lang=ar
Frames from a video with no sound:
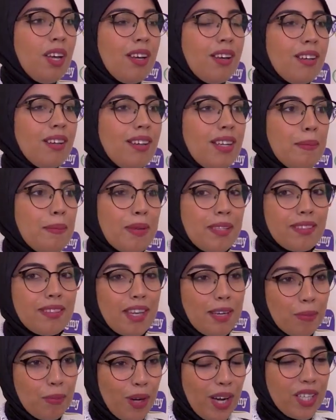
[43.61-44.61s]
آه، لما
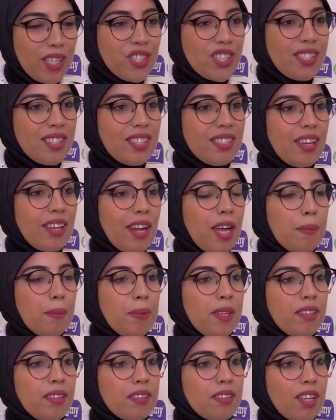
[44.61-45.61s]
نتكلموا عن جديد
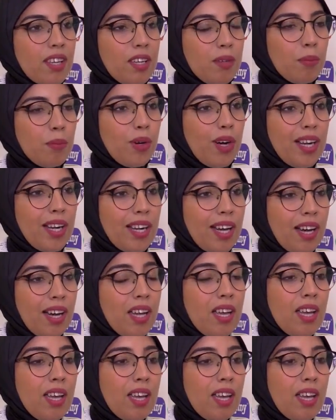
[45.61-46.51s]
رامي نتكلموا على